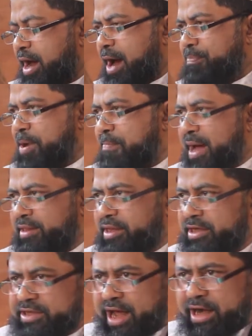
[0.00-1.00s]
আপনি
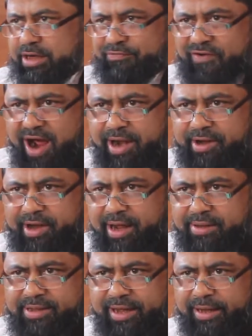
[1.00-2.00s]
মাদ্রাসার ফান্ড
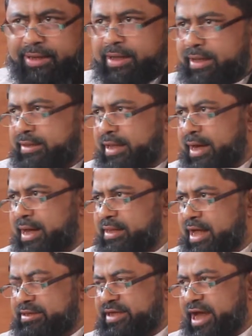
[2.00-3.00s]
রাখছেন দেখা
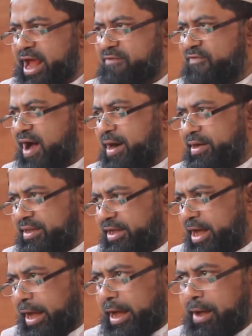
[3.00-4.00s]
যায় সে এই ফান্ড
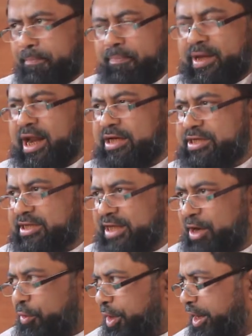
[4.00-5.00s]
দিয়ে
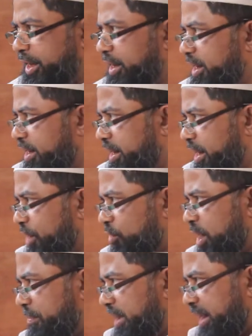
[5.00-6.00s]
বিলাসিতা করে
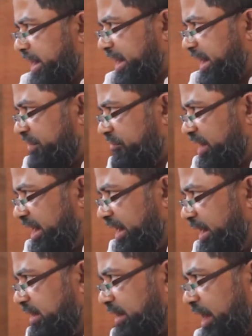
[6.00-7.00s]
এগুলা মেরে খেয়ে ফেলে
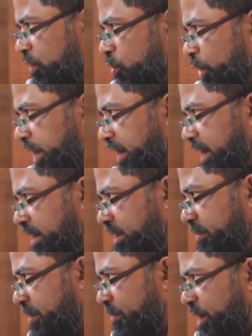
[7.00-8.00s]
তার গড়ের
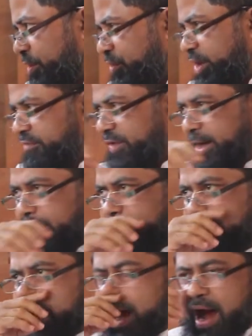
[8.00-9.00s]
কাজে ব্যবহার করে ফেলে
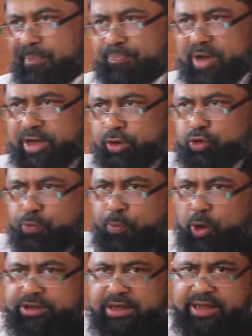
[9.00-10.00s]
আপনি কিছু
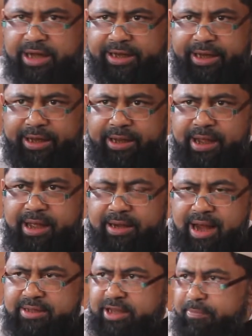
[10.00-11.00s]
পয়সা তাকে
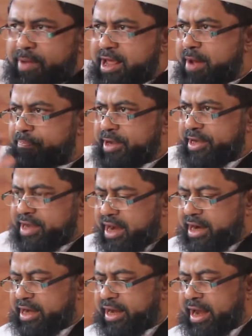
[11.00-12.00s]
রাখছেন ভাই আপনি এই
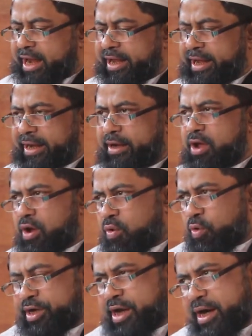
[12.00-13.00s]
টাকাটা রাখেন
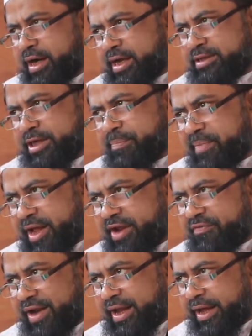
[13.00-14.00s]
ওই টাকাটা সে মেরে
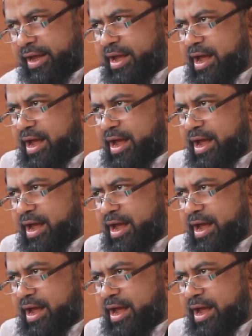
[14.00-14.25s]
ফেলে